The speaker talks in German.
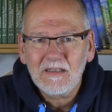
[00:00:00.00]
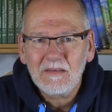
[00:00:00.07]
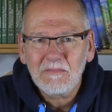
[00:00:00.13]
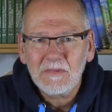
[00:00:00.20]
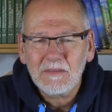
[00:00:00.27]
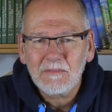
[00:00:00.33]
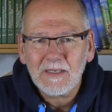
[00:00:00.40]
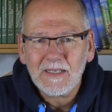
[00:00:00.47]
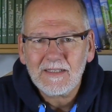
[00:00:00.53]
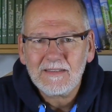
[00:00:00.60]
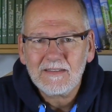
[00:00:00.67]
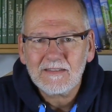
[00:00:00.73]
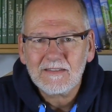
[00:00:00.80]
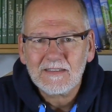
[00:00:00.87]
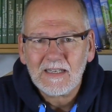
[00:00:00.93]
mit dem
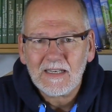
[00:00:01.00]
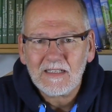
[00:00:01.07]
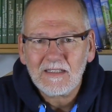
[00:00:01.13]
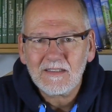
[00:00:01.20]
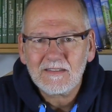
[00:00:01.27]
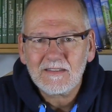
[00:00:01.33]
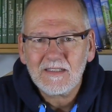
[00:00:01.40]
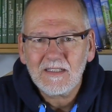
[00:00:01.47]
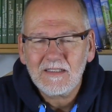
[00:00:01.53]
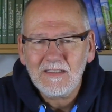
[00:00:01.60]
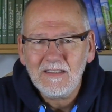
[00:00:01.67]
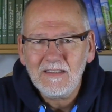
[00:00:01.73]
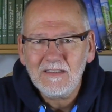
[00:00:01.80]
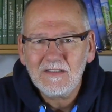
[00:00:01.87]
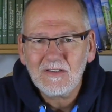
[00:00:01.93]
Recht des Retters, der
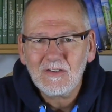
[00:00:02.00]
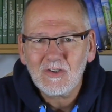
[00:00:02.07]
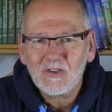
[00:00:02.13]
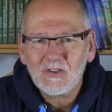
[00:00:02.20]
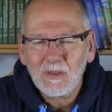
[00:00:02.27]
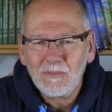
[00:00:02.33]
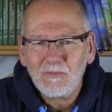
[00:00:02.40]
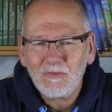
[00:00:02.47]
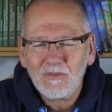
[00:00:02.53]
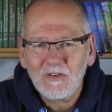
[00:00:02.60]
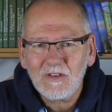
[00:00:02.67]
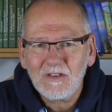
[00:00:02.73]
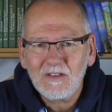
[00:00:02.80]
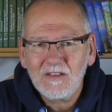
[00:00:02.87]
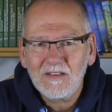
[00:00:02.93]
diese
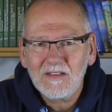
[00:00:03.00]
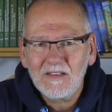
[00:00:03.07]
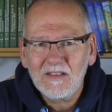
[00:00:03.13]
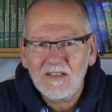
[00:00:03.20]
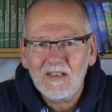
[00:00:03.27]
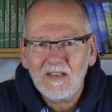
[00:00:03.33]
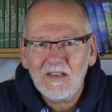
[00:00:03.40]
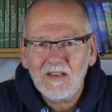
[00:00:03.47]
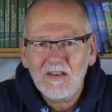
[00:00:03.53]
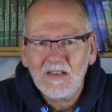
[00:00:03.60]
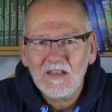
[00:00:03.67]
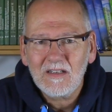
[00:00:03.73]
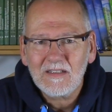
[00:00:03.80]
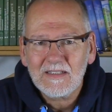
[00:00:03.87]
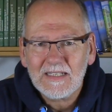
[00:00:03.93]
Geschöpfe
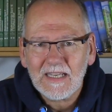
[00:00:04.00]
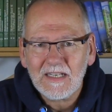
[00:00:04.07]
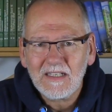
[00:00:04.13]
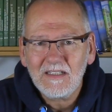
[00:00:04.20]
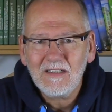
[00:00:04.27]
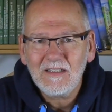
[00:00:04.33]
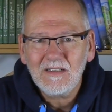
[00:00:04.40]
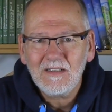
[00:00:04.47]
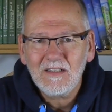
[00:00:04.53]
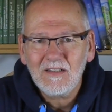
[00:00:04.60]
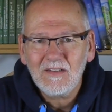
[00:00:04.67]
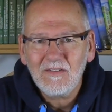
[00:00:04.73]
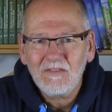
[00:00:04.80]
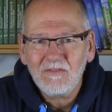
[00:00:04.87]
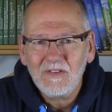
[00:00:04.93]
dann
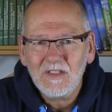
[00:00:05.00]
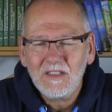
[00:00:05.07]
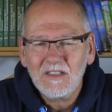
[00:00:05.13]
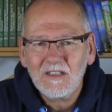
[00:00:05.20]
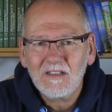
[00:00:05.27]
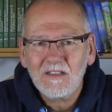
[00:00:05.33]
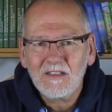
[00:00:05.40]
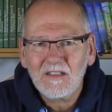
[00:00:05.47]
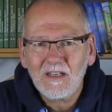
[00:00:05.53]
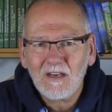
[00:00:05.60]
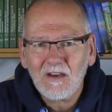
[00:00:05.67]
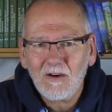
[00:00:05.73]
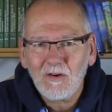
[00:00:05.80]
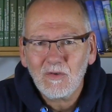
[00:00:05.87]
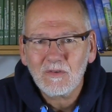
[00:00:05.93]
wieder
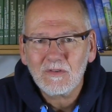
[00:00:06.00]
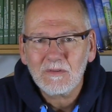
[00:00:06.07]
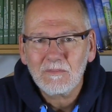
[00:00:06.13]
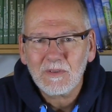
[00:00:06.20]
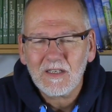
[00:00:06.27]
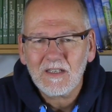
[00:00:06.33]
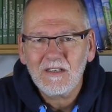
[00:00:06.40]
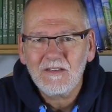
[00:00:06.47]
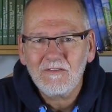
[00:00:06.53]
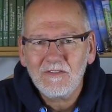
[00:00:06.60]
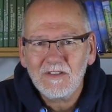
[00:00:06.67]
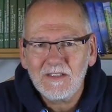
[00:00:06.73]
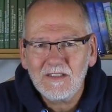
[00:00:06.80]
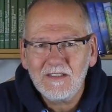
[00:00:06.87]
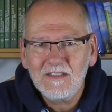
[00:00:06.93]
nach Hause bringen
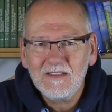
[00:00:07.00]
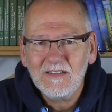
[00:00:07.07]
will.